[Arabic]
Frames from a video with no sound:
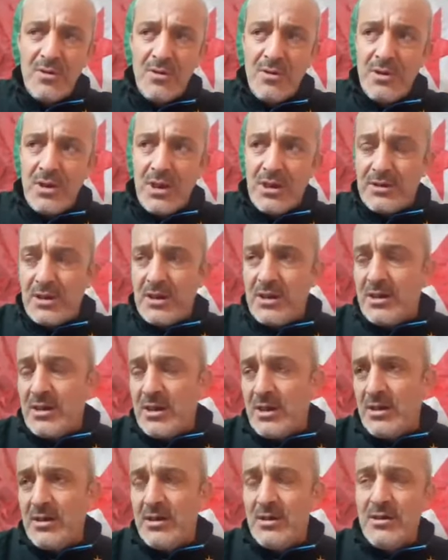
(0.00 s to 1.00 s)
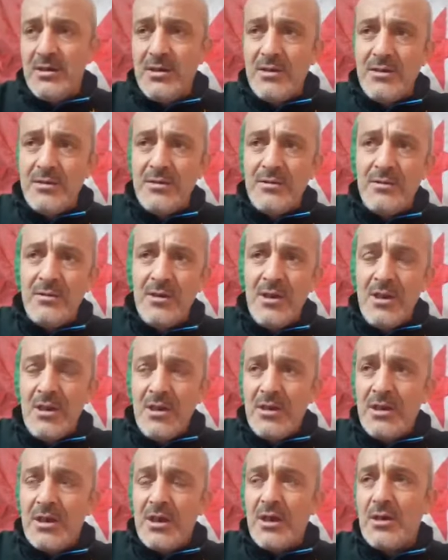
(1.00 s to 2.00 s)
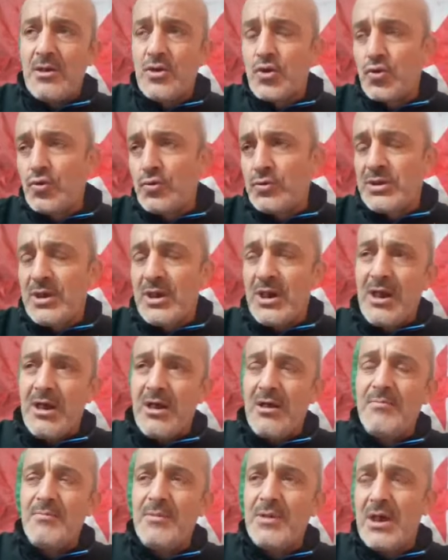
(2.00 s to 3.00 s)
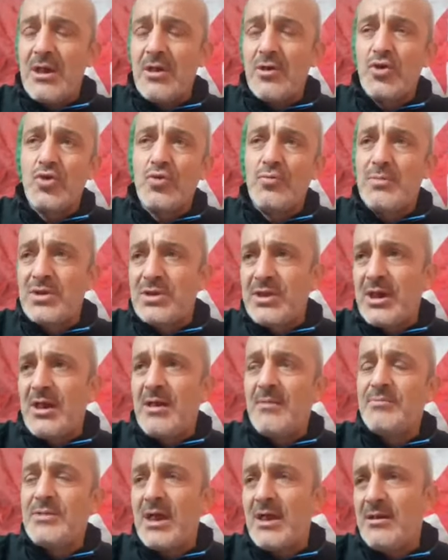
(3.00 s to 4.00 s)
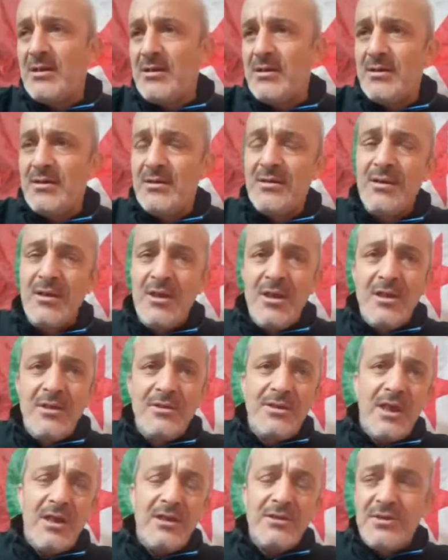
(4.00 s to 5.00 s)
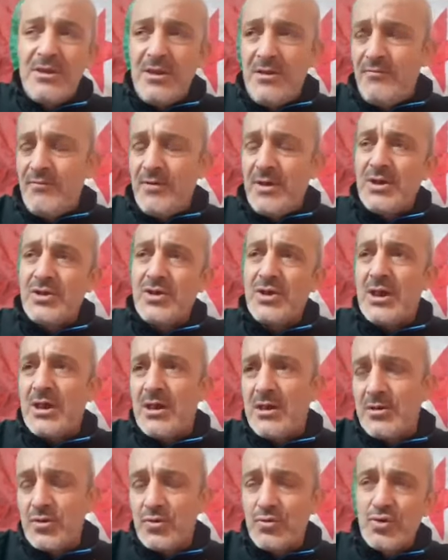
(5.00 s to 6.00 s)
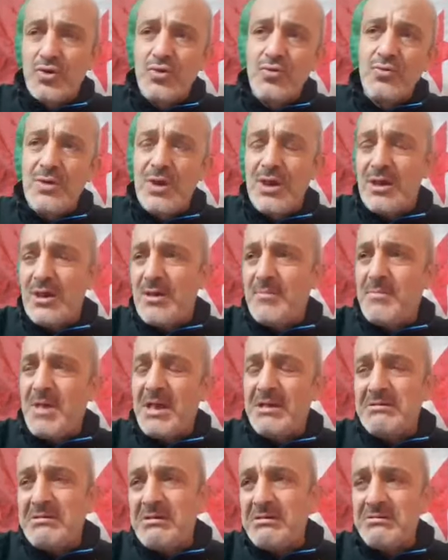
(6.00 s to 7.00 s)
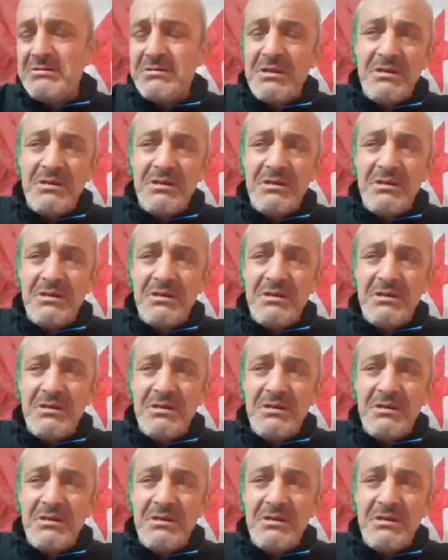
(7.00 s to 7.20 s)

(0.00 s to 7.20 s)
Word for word: يهضر لك على يخلصوا الدراهم يخلصوا من الدراهم تاع تاع التلفاز يخلصوا شوارع ما عرفتش